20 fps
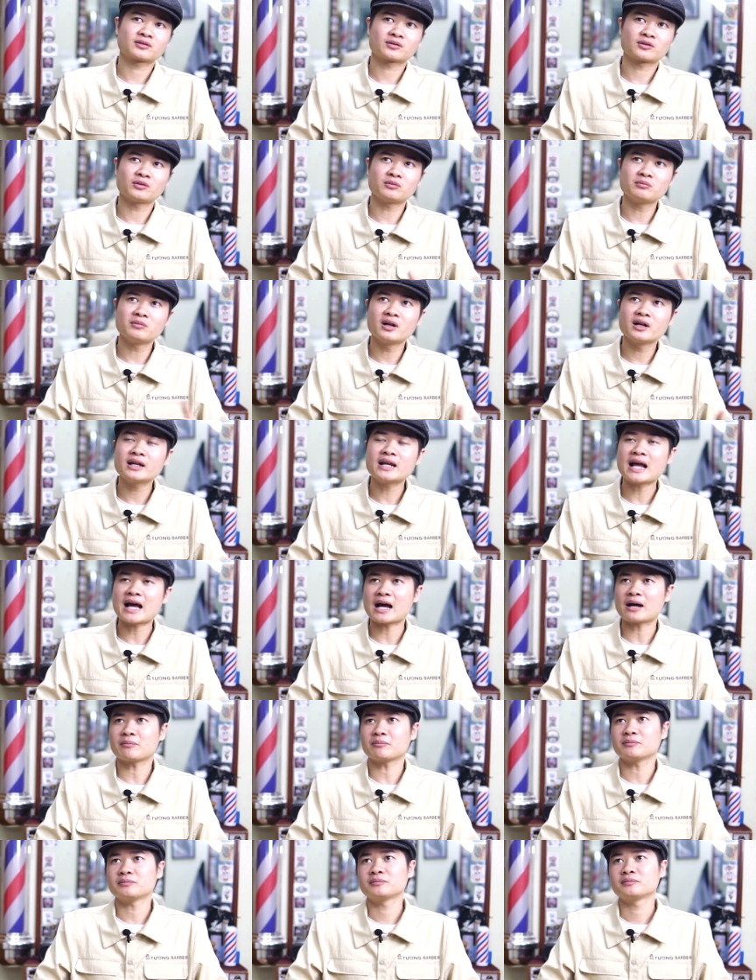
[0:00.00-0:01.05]
cũng mới
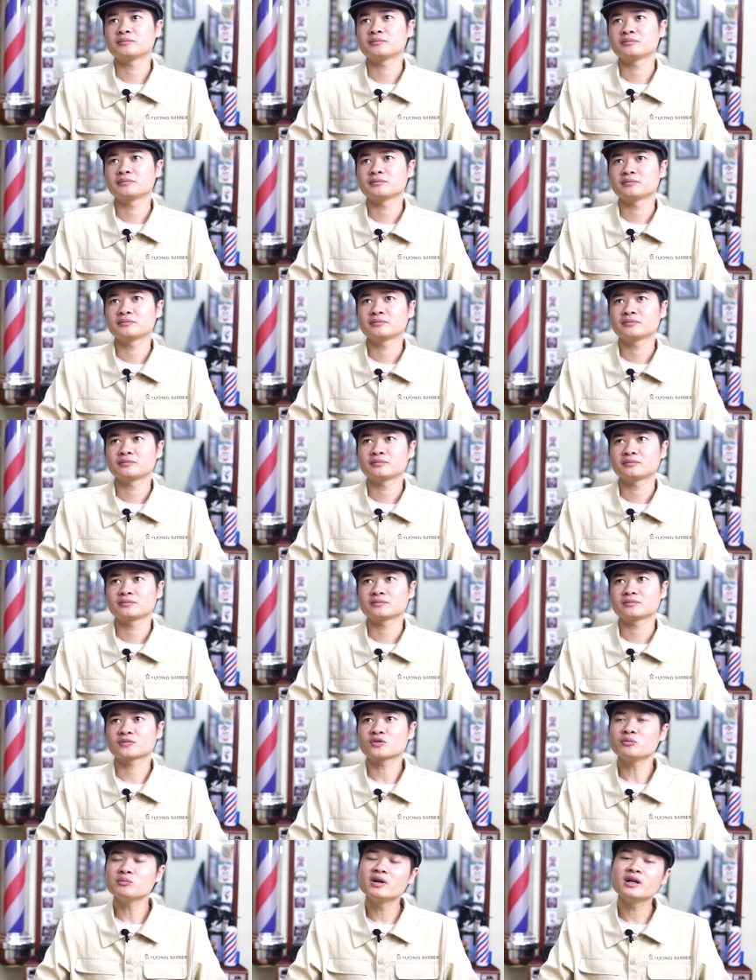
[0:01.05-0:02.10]
làm
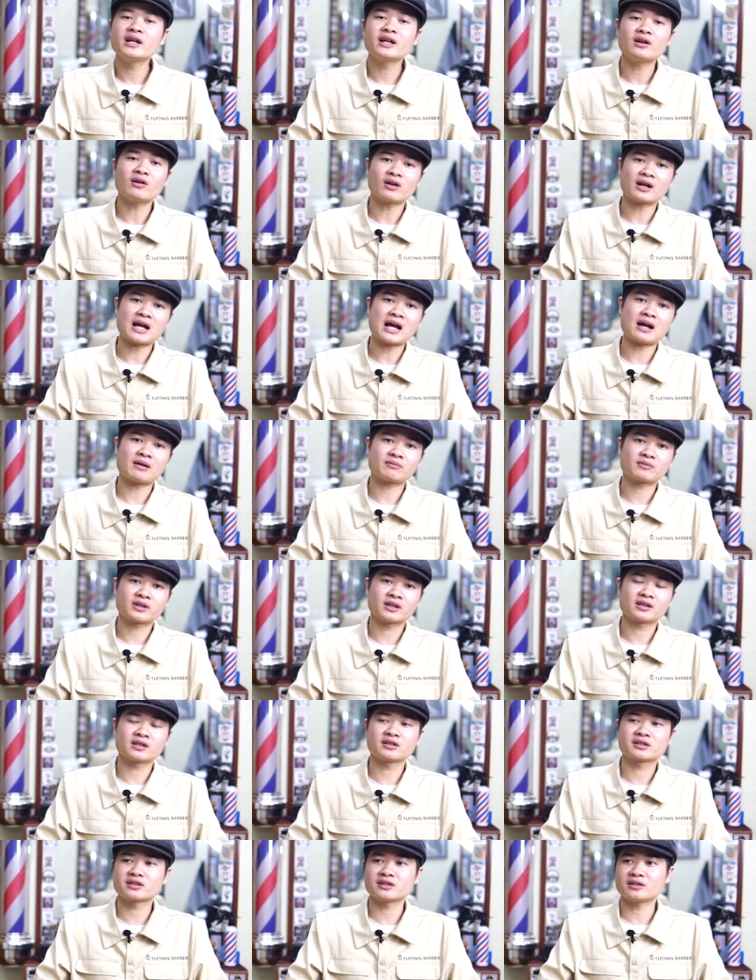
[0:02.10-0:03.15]
cũng mới đến đó làm thì
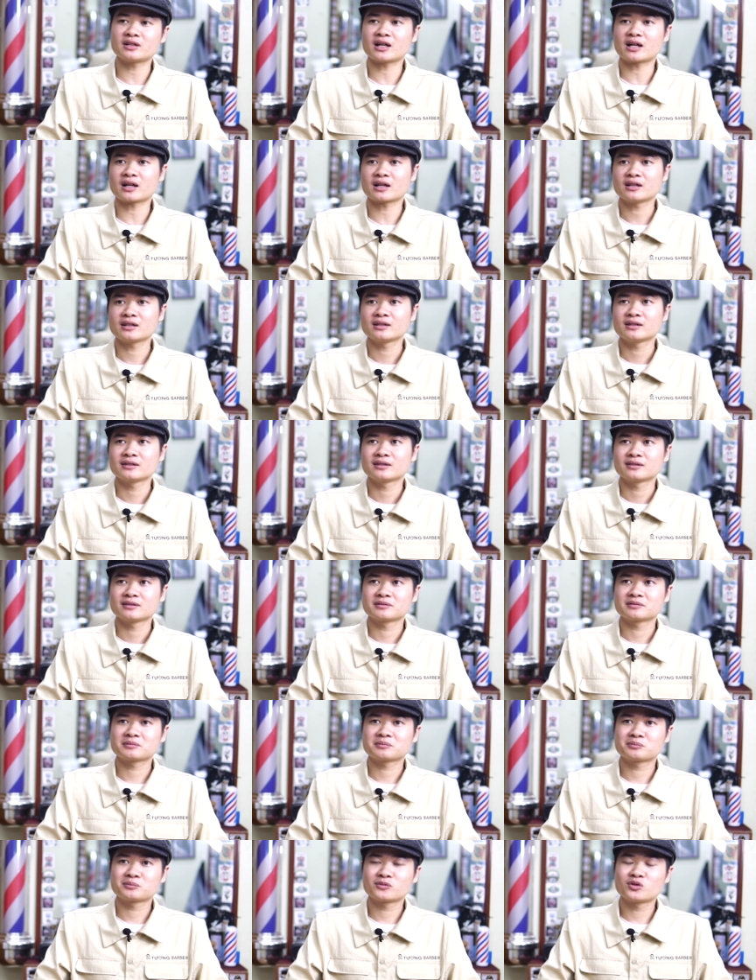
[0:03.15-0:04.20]
thực sự là
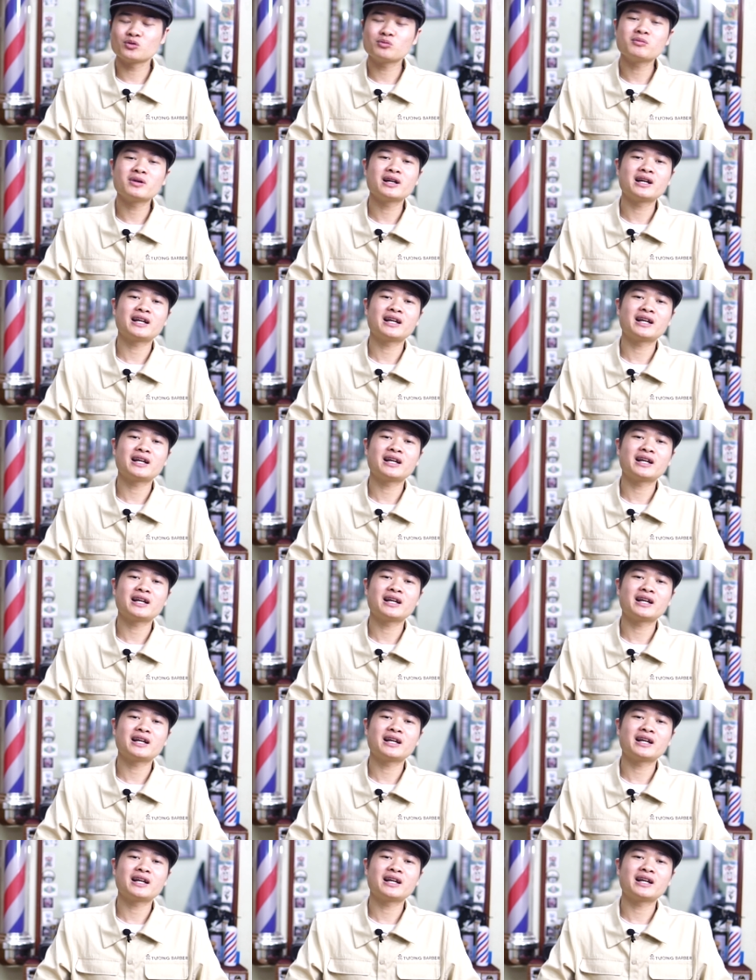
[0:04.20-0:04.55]
lúc mới